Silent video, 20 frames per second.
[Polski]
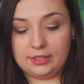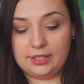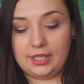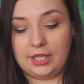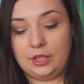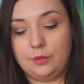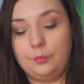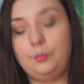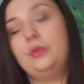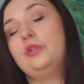z
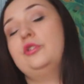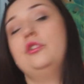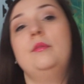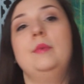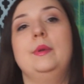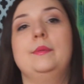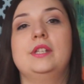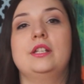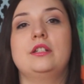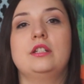jakim
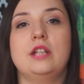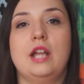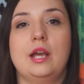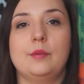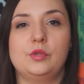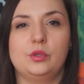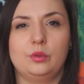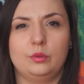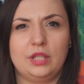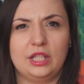poziomem
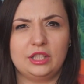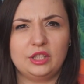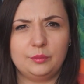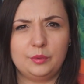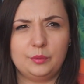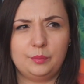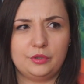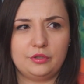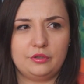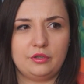zaczynałam studia, to
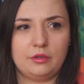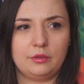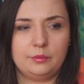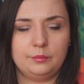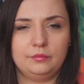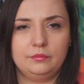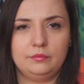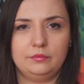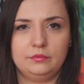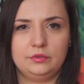był
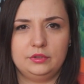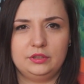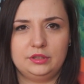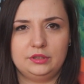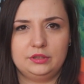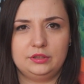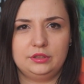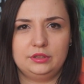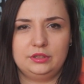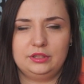poziom
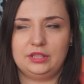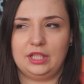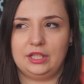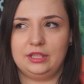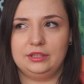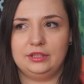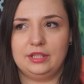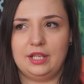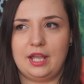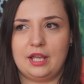
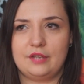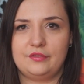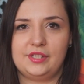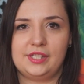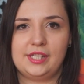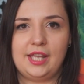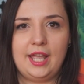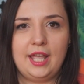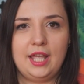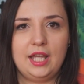ten
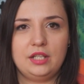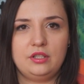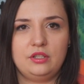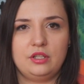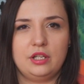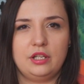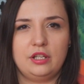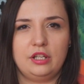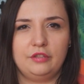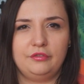FCE,
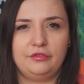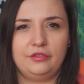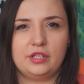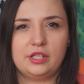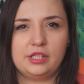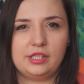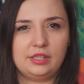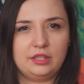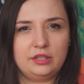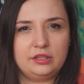czyli
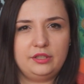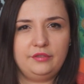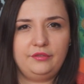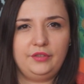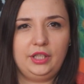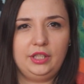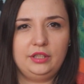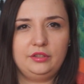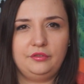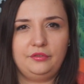First
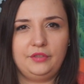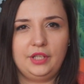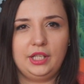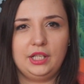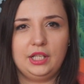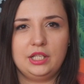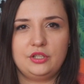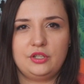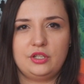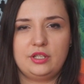Certificate of
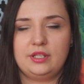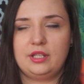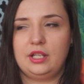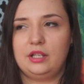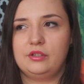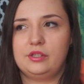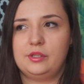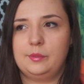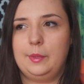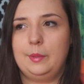English, z
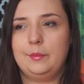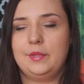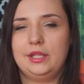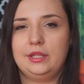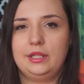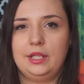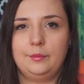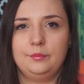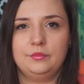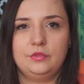tego co
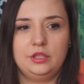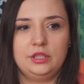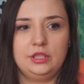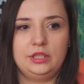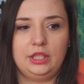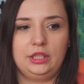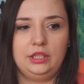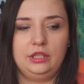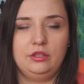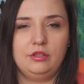pamiętam,
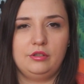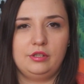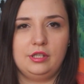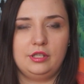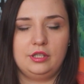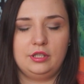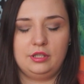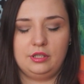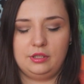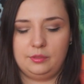czyli taki
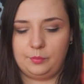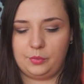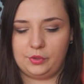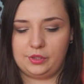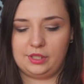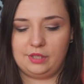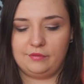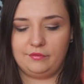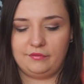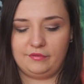dosyć
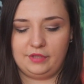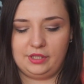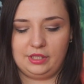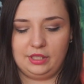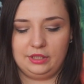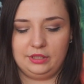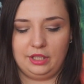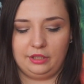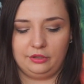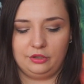podstawowy i
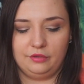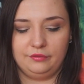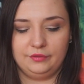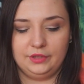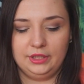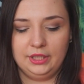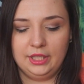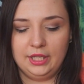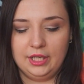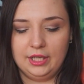
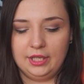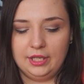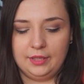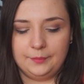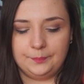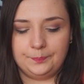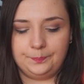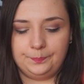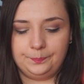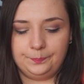standardowy.
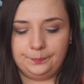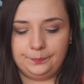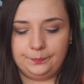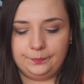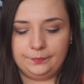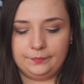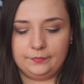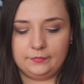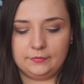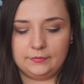
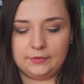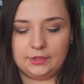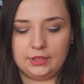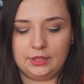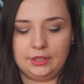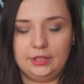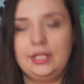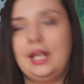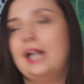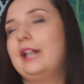Mm,
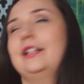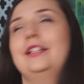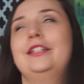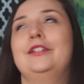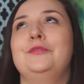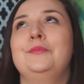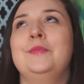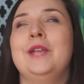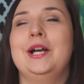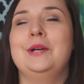Jak
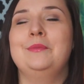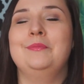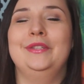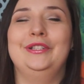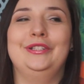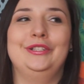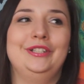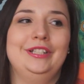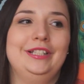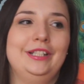miałam
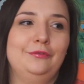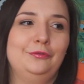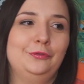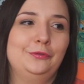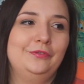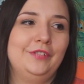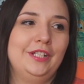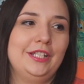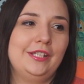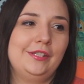metodę na
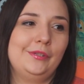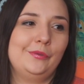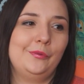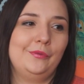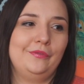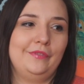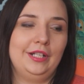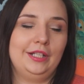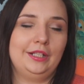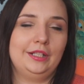wkuwanie
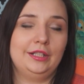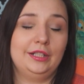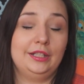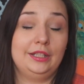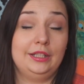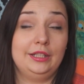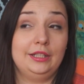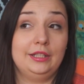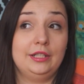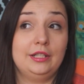słówek?
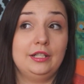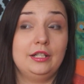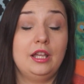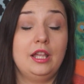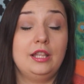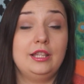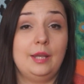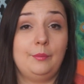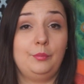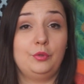E,
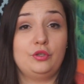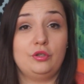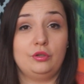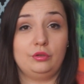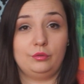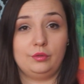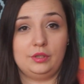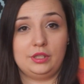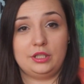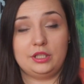na
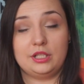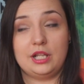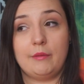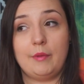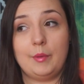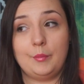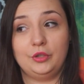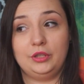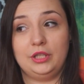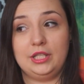początku
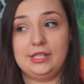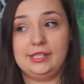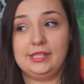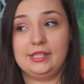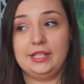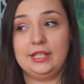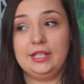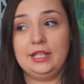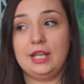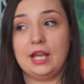zaczynałam od
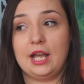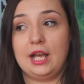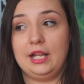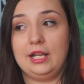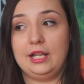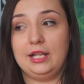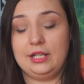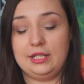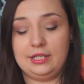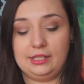listy,
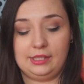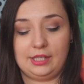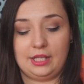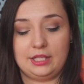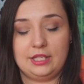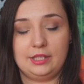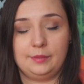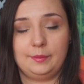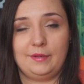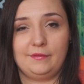ale
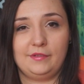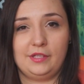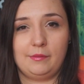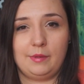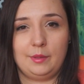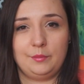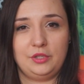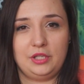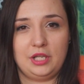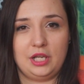lista nie
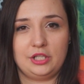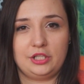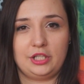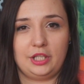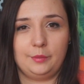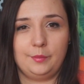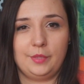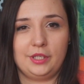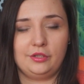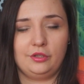sprawdzała mi się aż
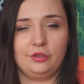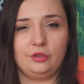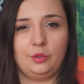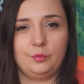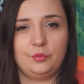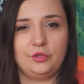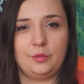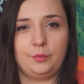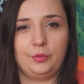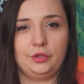tak bardzo
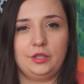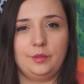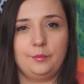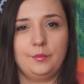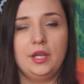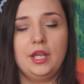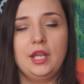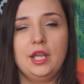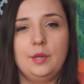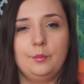dobrze. Potem
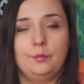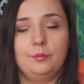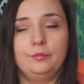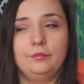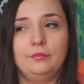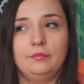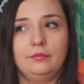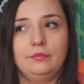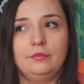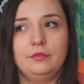
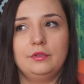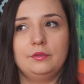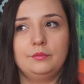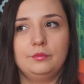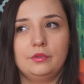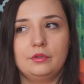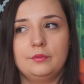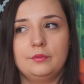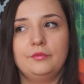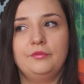mm,
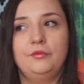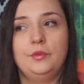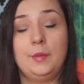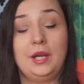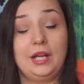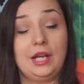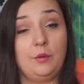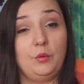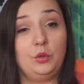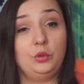
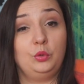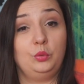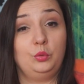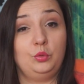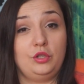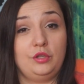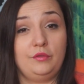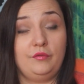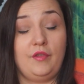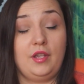wymagało to
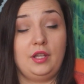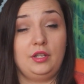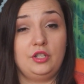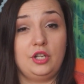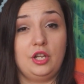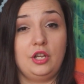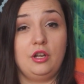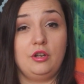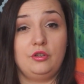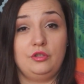dużo
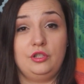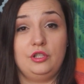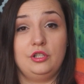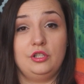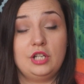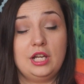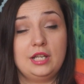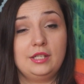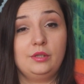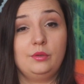większej
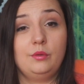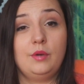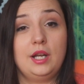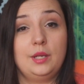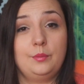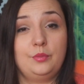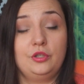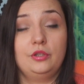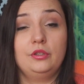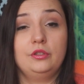ilości czasu,
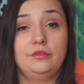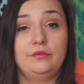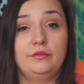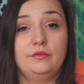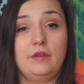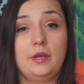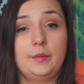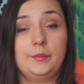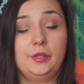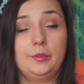ale
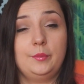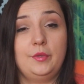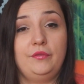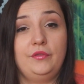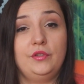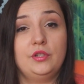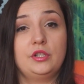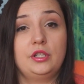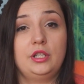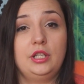przygotowywałam sobie
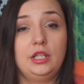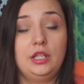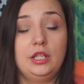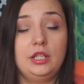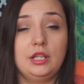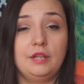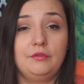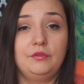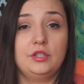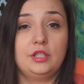
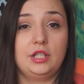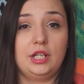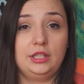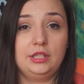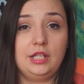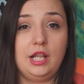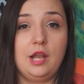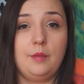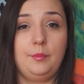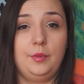fiszki i na
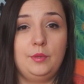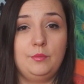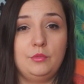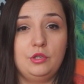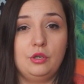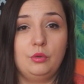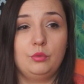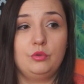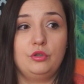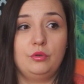fiszkach najlepiej
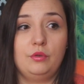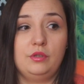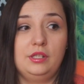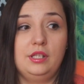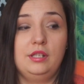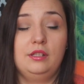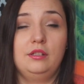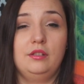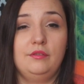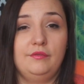mi się uczyło
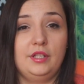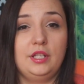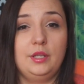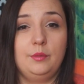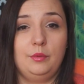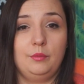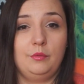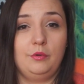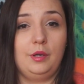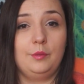
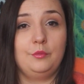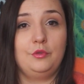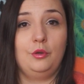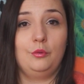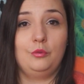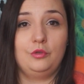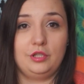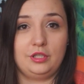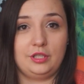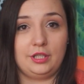zdecydowanie, bo mogłam
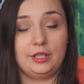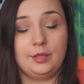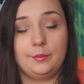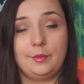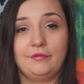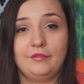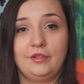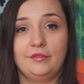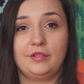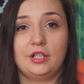się uczyć tak
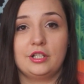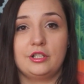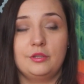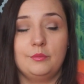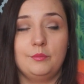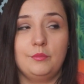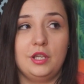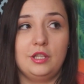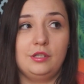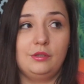naprawdę w
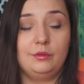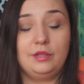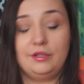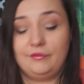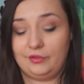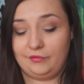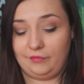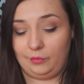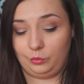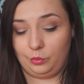każdym miejscu,
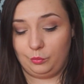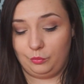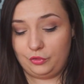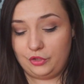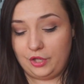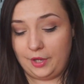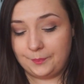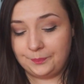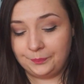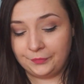nawet w
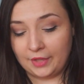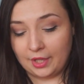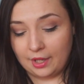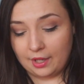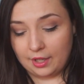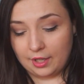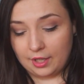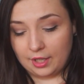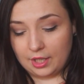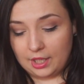autobusie.
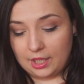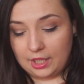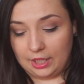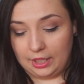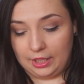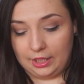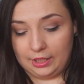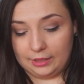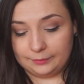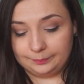
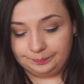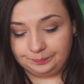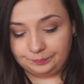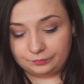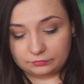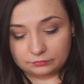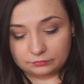E,